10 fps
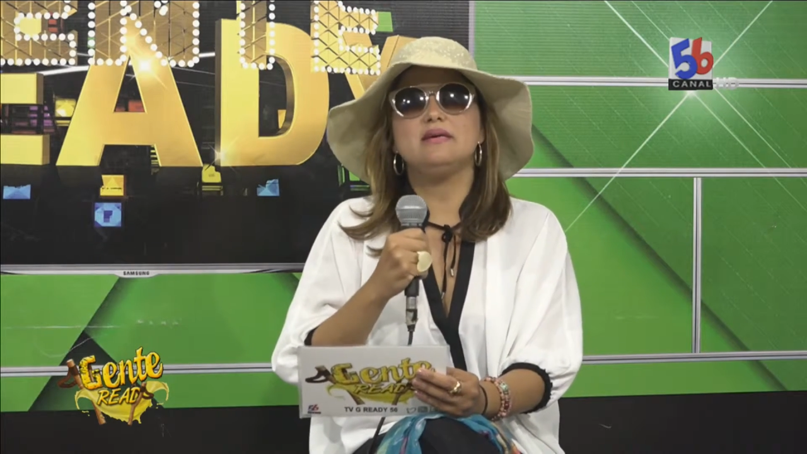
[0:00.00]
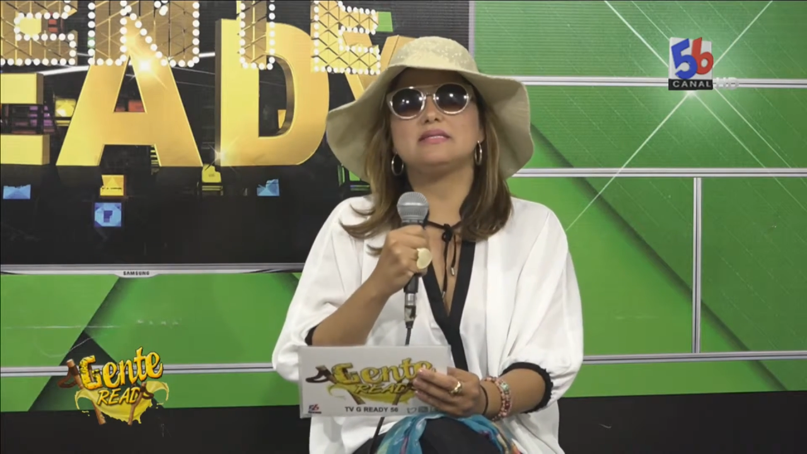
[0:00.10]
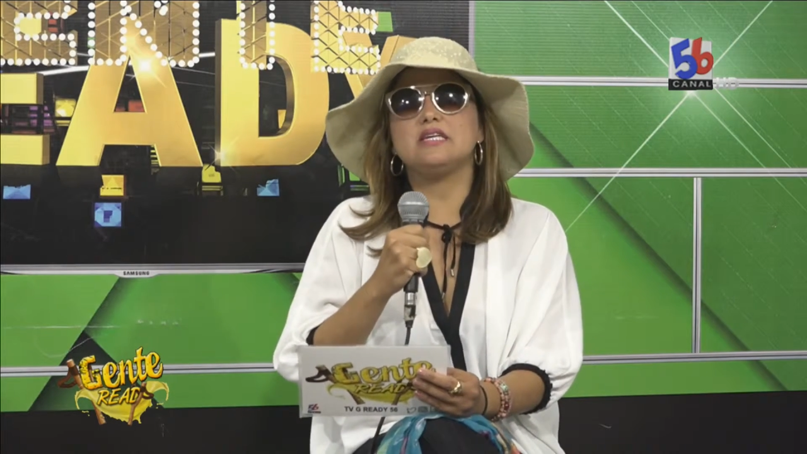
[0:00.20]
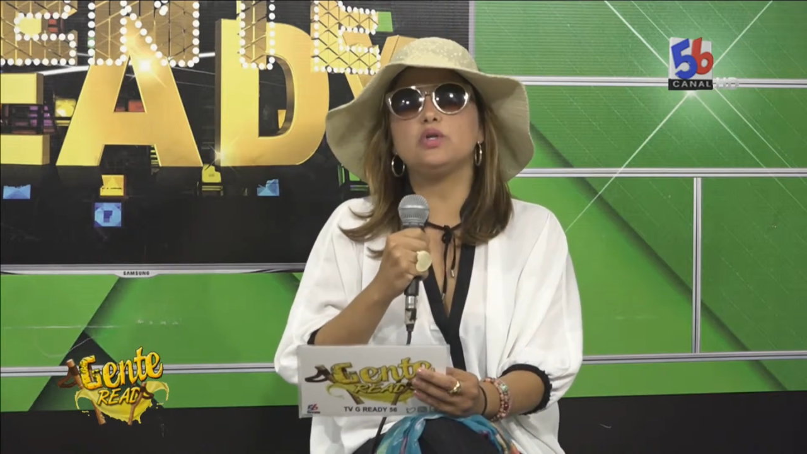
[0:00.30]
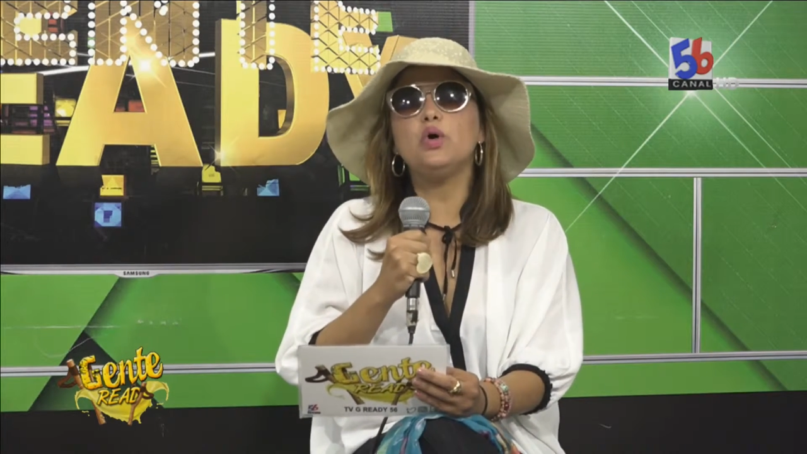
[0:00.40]

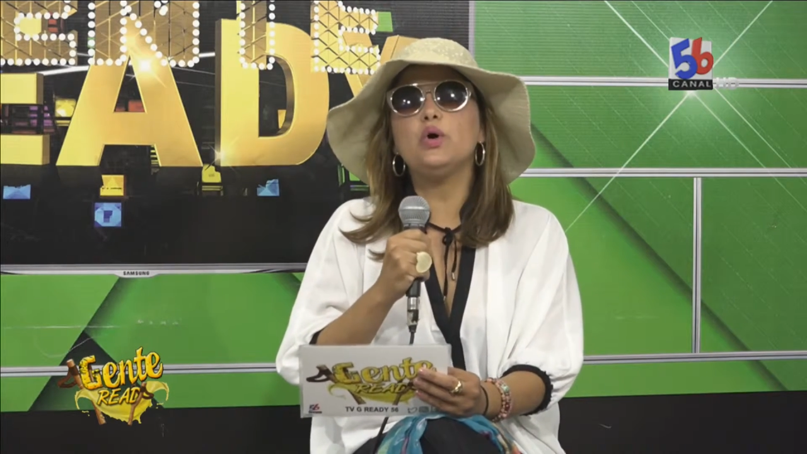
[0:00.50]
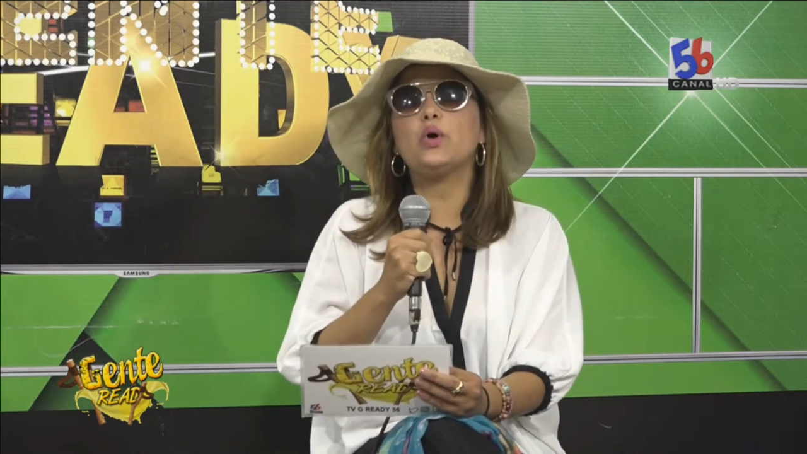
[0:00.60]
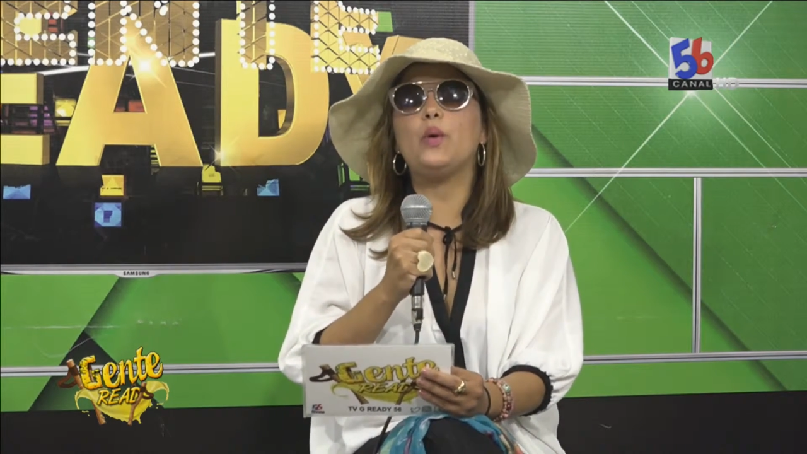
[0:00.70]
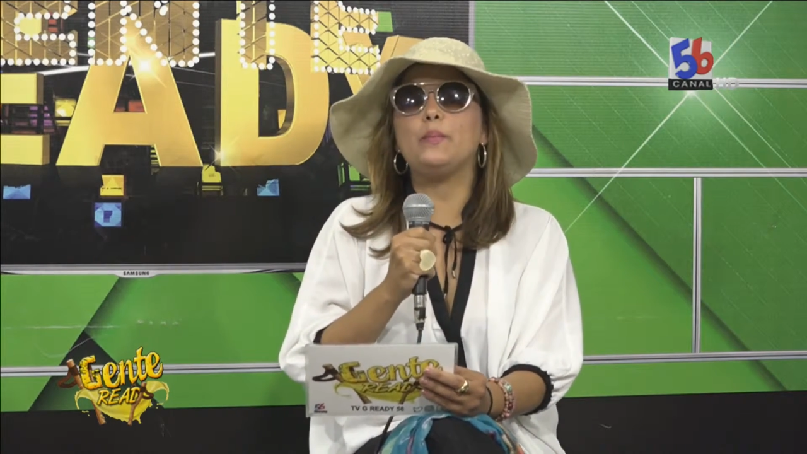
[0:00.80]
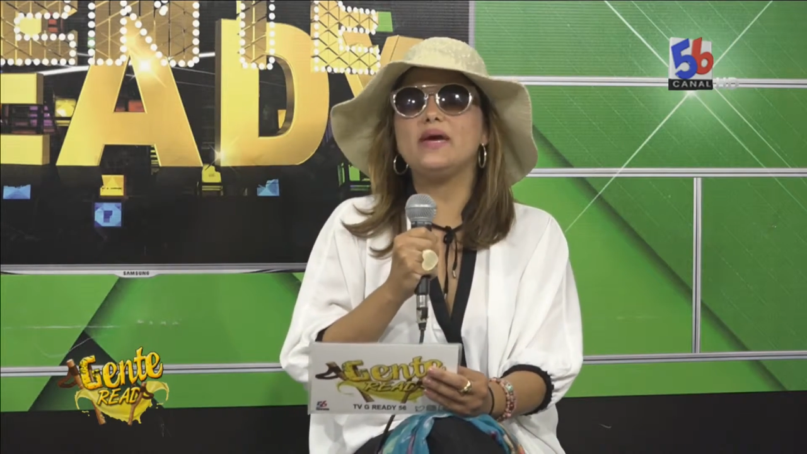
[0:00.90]
sino
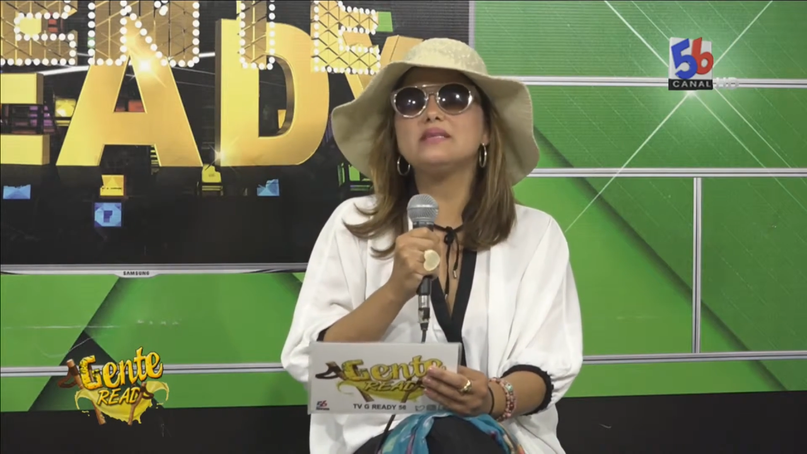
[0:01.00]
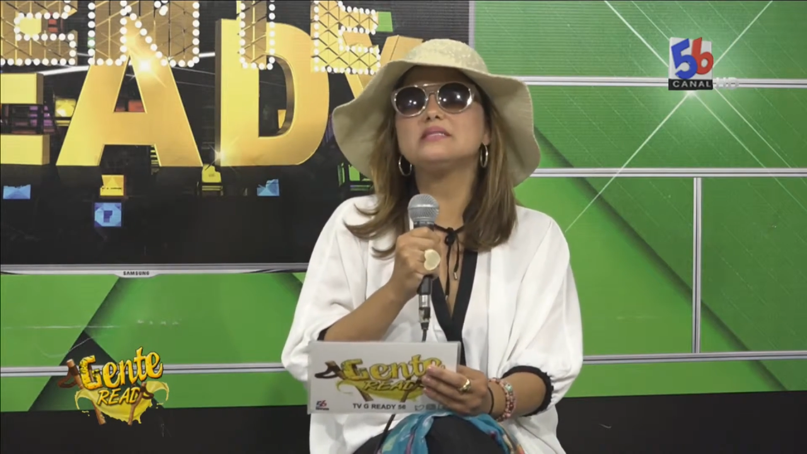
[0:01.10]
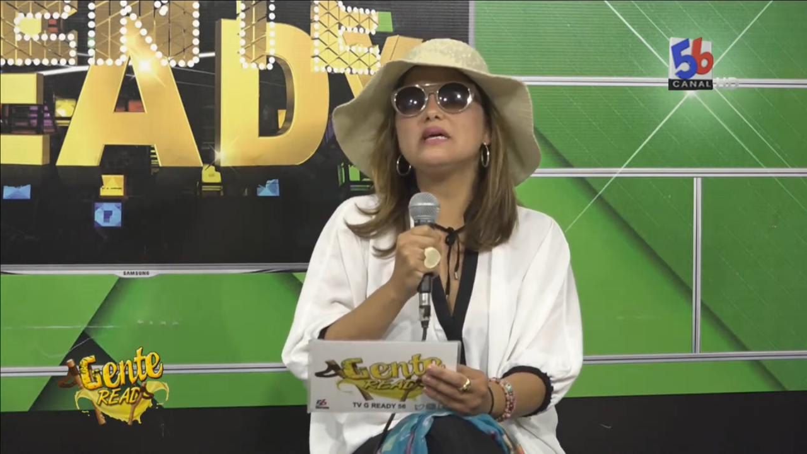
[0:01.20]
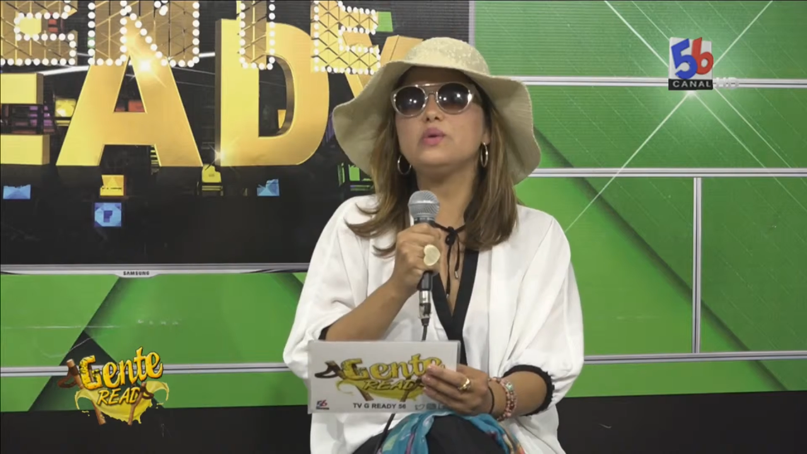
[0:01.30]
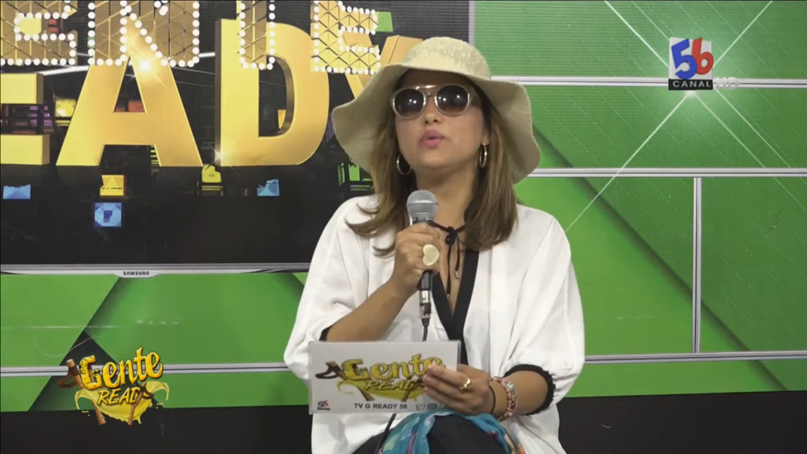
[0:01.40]
comer
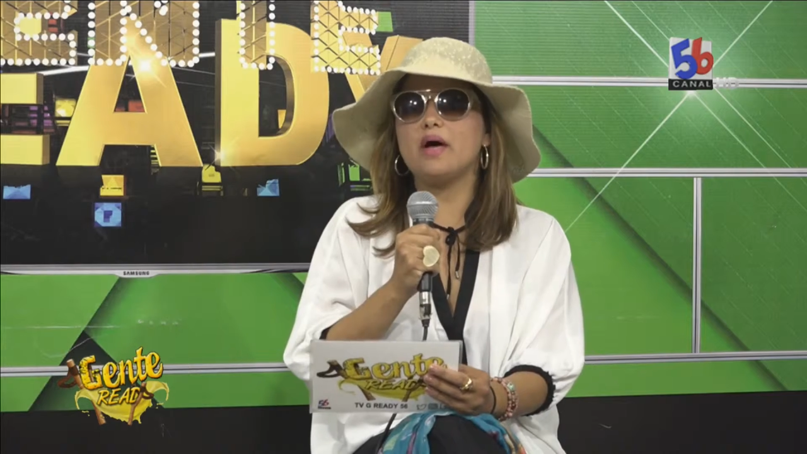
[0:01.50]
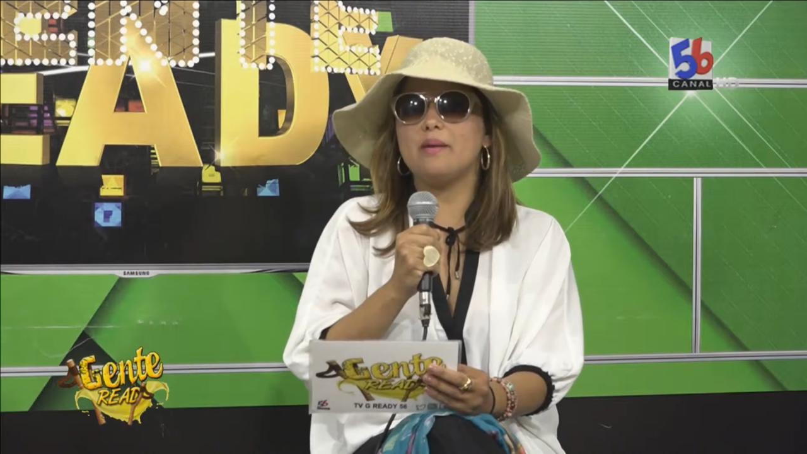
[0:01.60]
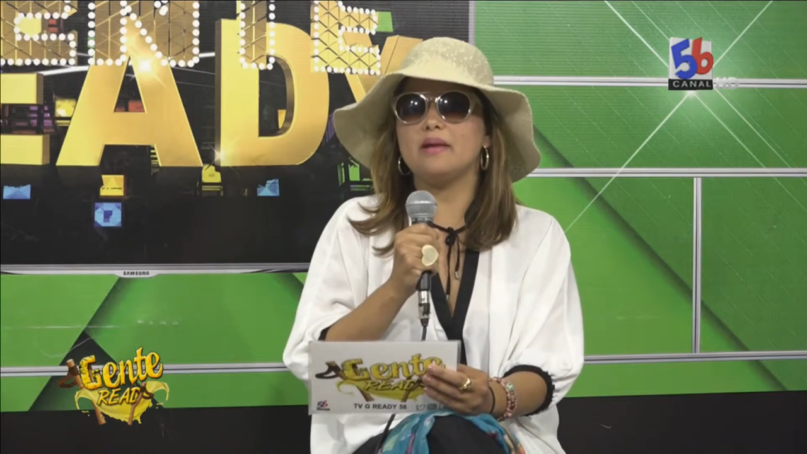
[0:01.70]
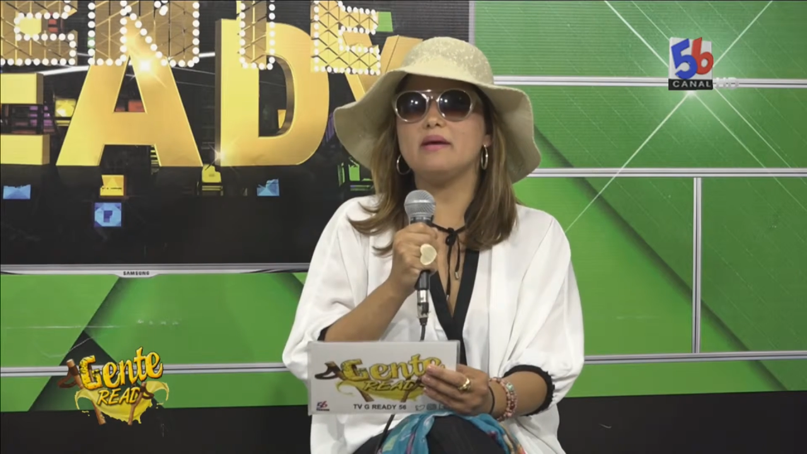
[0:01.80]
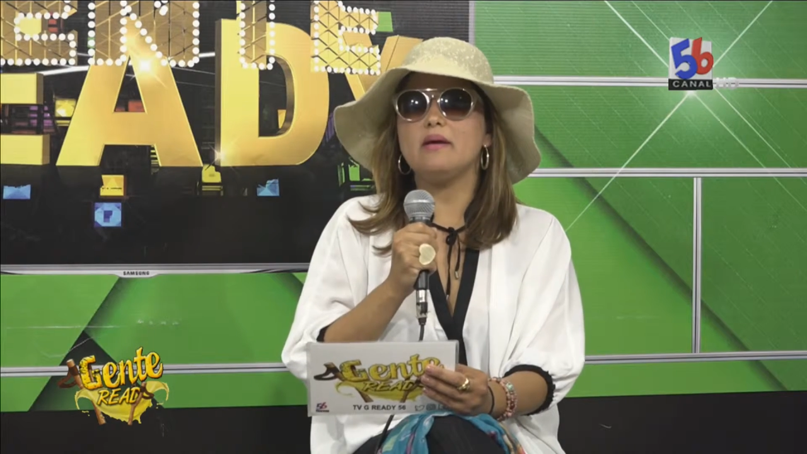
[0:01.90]

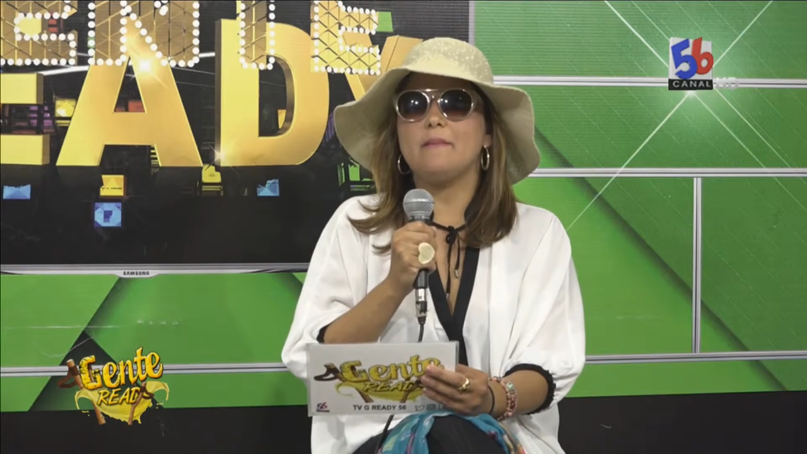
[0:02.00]
saludable